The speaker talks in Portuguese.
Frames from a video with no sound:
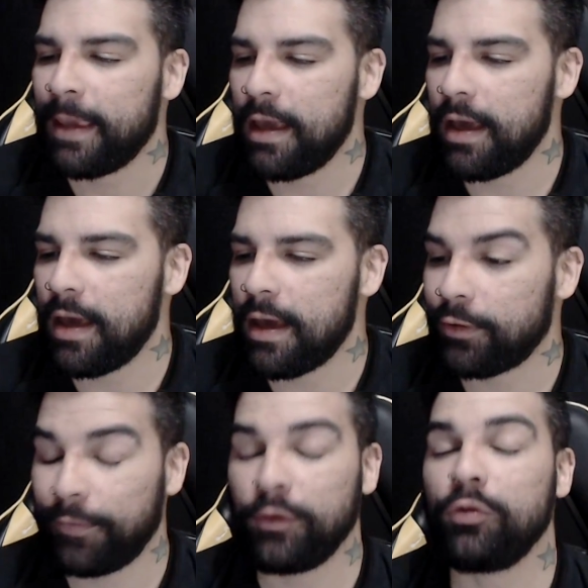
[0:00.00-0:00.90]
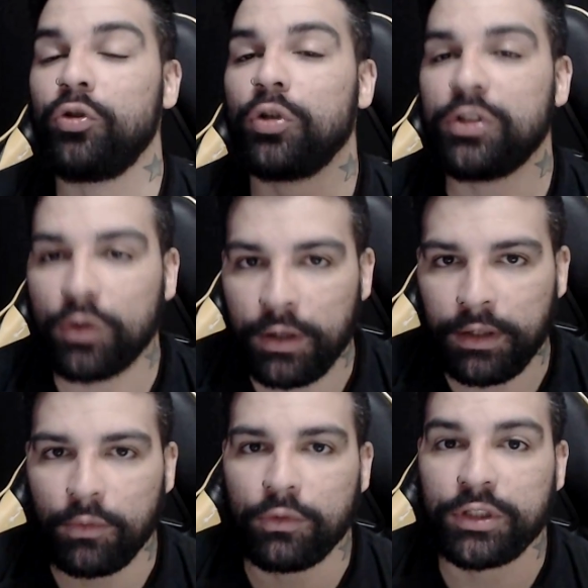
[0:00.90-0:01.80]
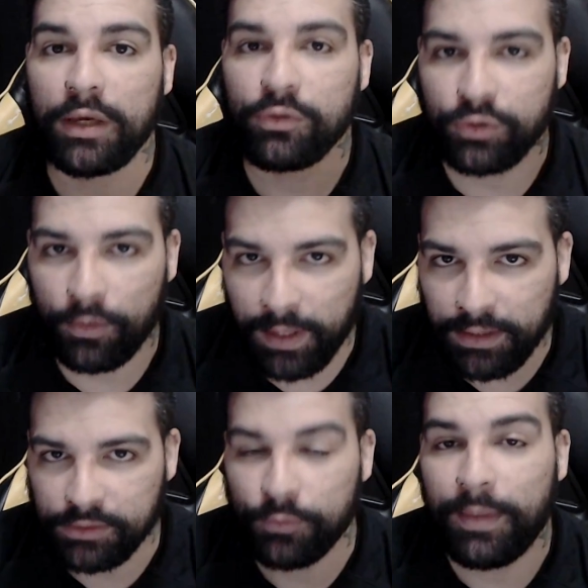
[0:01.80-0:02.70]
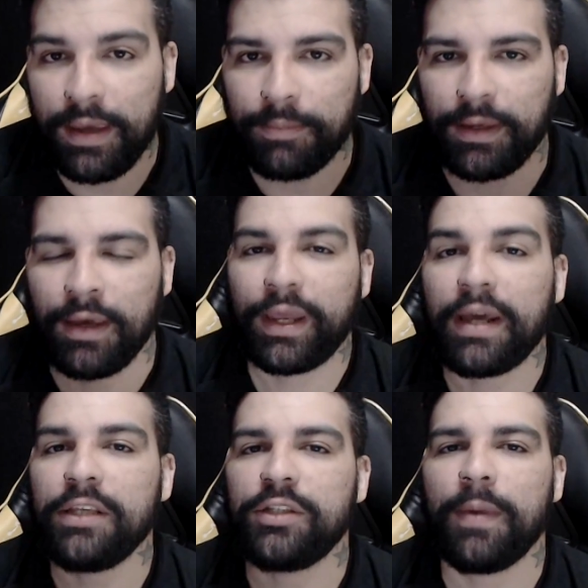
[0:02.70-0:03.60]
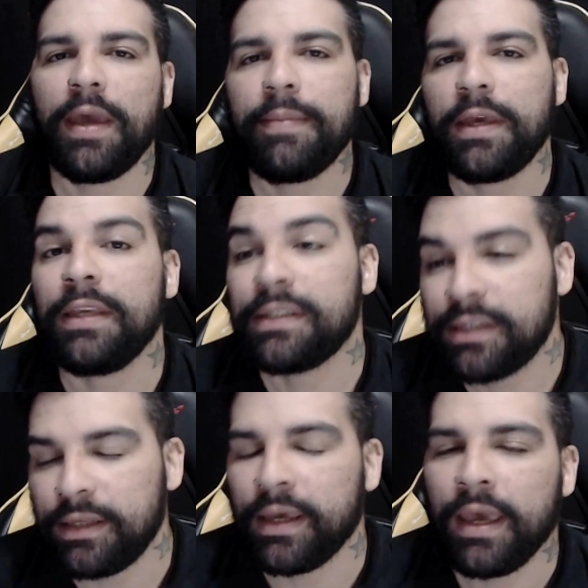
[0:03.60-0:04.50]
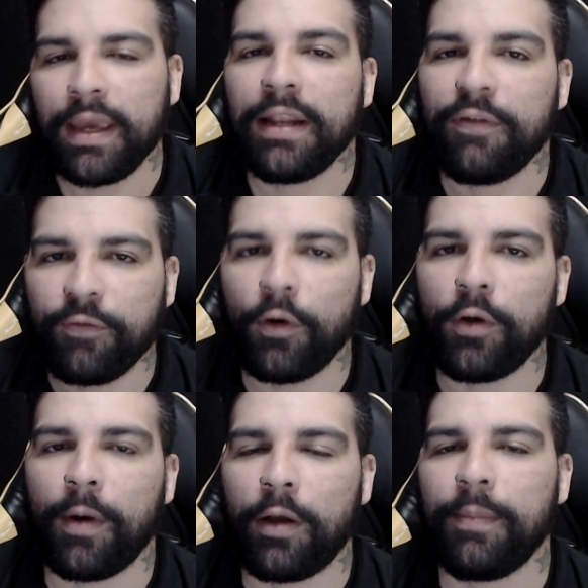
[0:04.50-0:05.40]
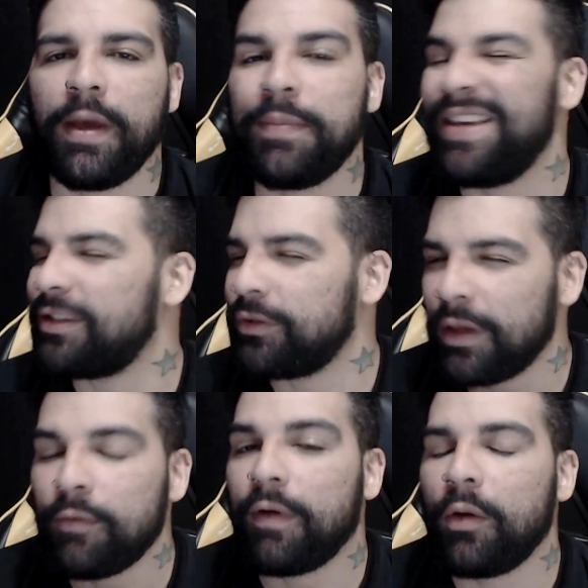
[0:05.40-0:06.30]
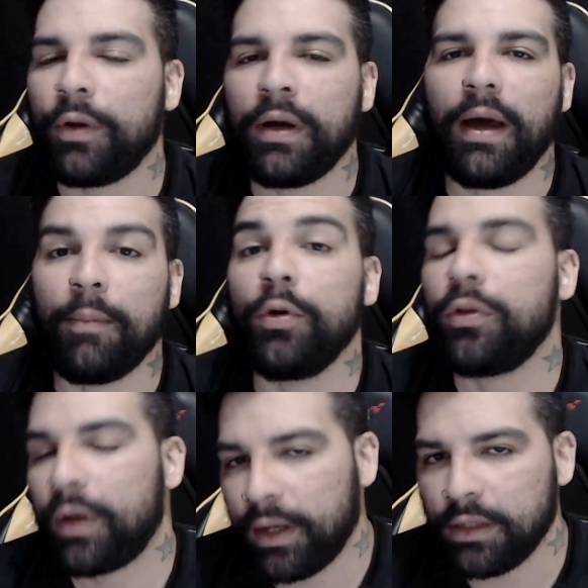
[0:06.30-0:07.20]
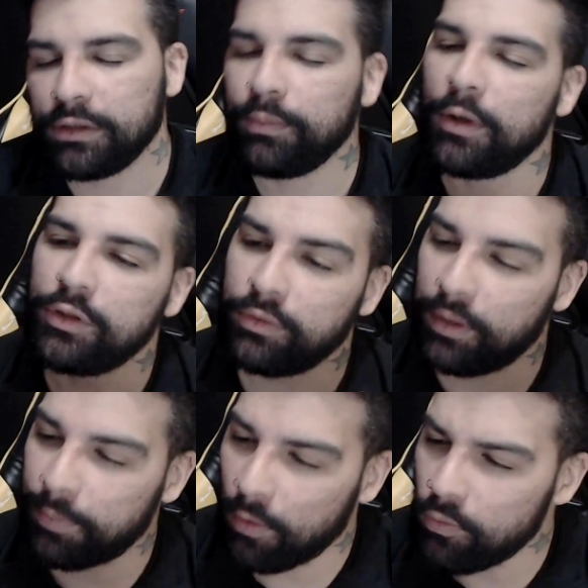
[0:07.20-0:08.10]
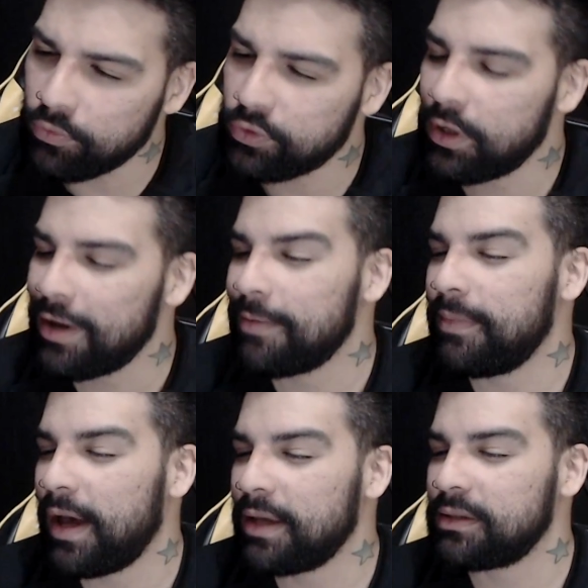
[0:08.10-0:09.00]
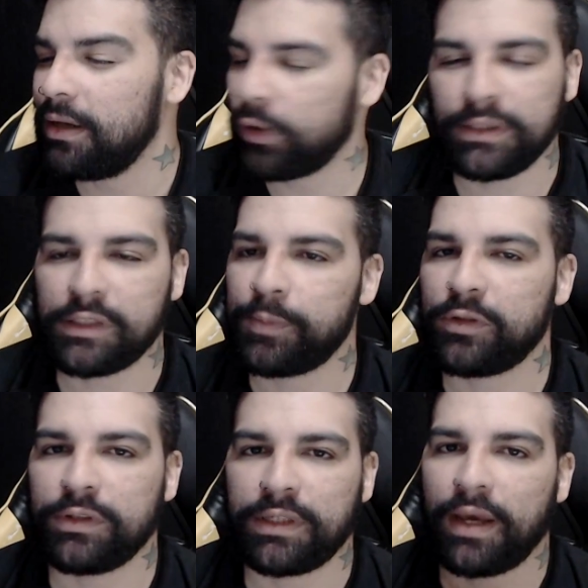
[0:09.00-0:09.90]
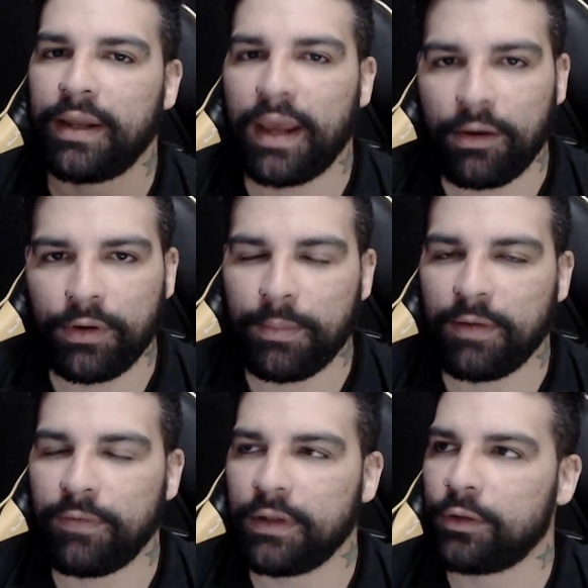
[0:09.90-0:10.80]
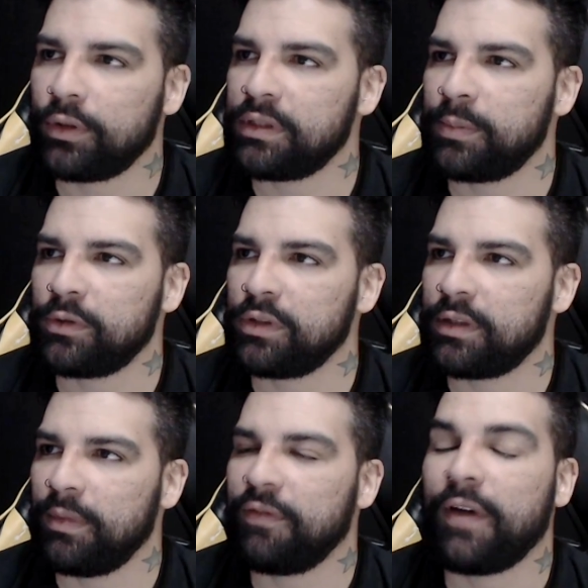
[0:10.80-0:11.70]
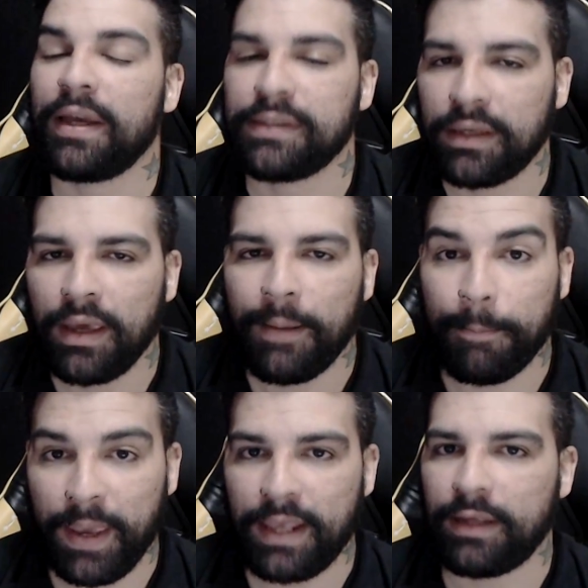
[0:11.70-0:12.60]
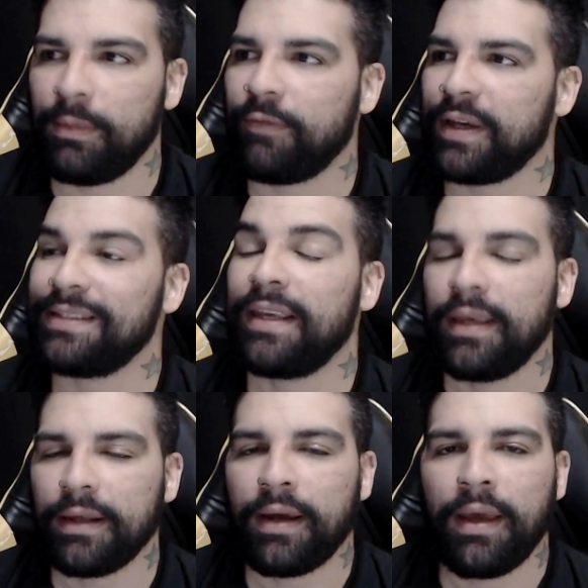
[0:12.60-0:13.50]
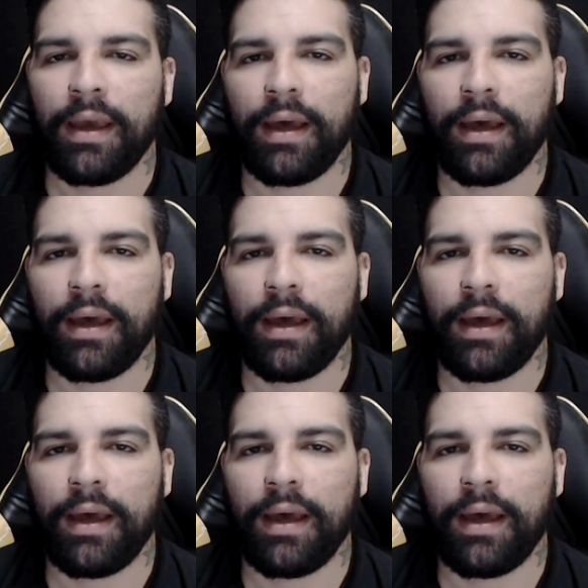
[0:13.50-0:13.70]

É, tô falando do Jocione o Jailson Mendes, o meme, o grande meme meme, e sim, ele foi o maior meme e isso tem um valor uh, muito grande. Pode não ter para uns, mas todas as pessoas que agregam na minha vida, todas as pessoas que me fazem bem, que me fazem rir, uh,